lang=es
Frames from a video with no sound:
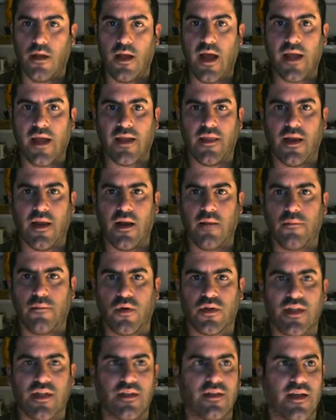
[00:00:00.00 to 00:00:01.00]
Hay que darle
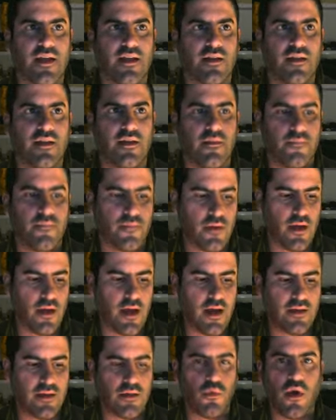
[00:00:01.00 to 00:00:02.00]
importante antes
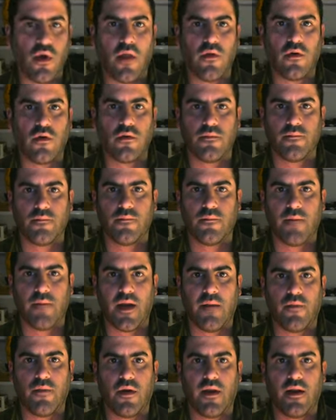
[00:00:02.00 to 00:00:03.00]
al tabulador
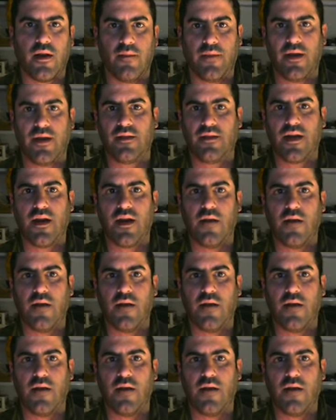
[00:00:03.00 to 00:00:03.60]
para, poner, para entrar en